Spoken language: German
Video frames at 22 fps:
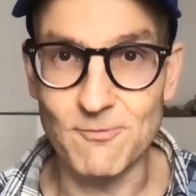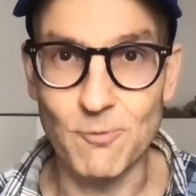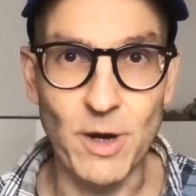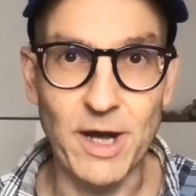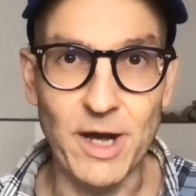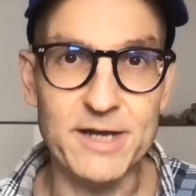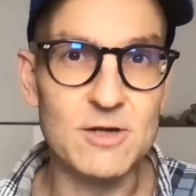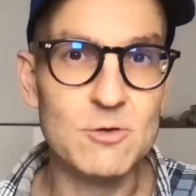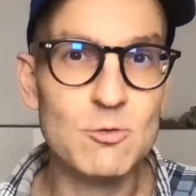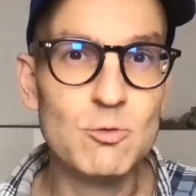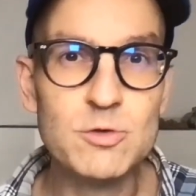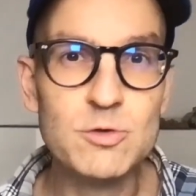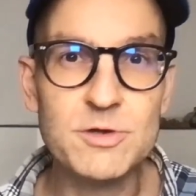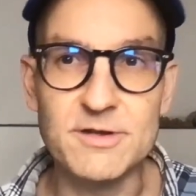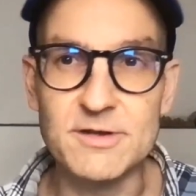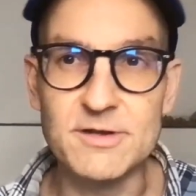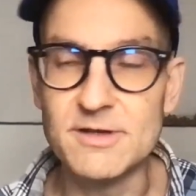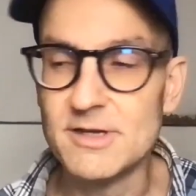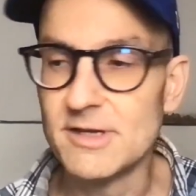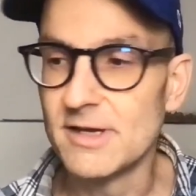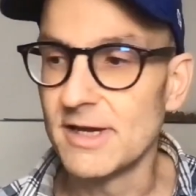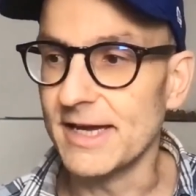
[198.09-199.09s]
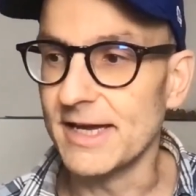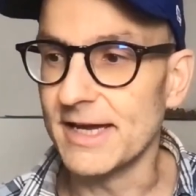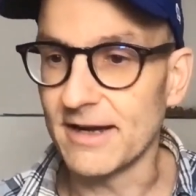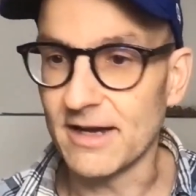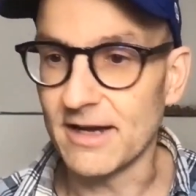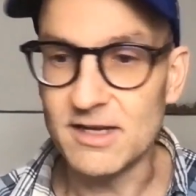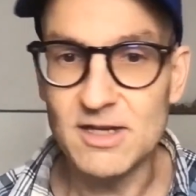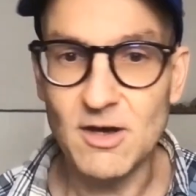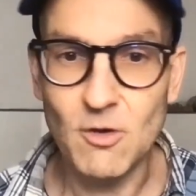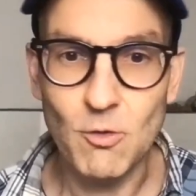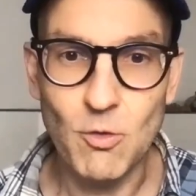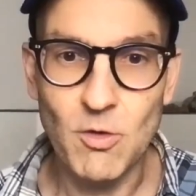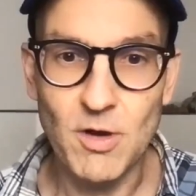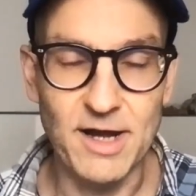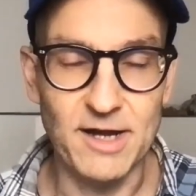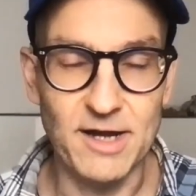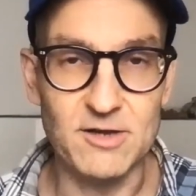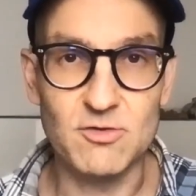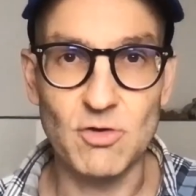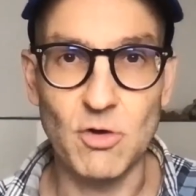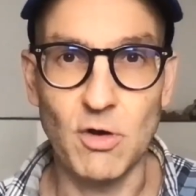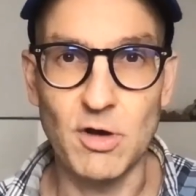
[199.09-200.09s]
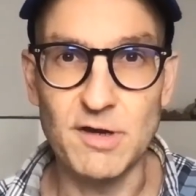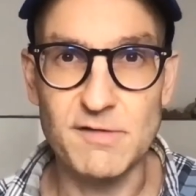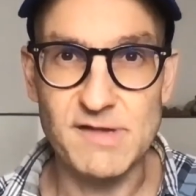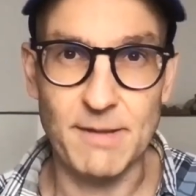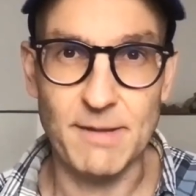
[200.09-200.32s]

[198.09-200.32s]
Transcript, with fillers: wo er eine gute Erinnerung an tolles